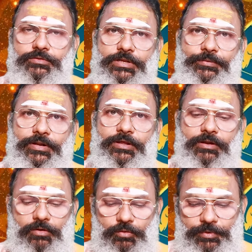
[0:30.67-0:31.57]
శ్రవణ
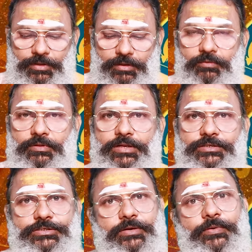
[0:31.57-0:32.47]
నాలుగు పాదాలు
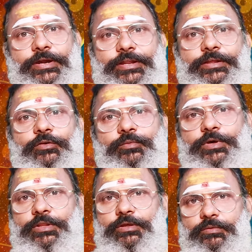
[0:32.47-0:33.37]
ధనిష్ట ఒకటి రెండు
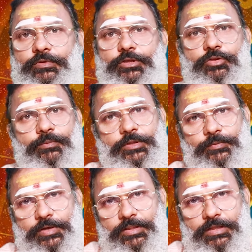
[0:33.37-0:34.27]
పాదాలు ఈ తొమ్మిది
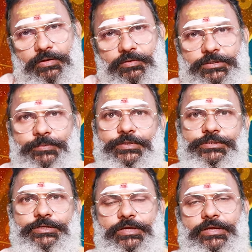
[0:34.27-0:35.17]
పాదాల్లో
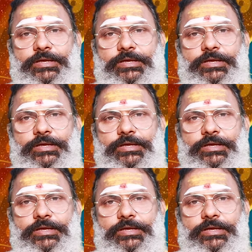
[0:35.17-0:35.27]
జన్మించిన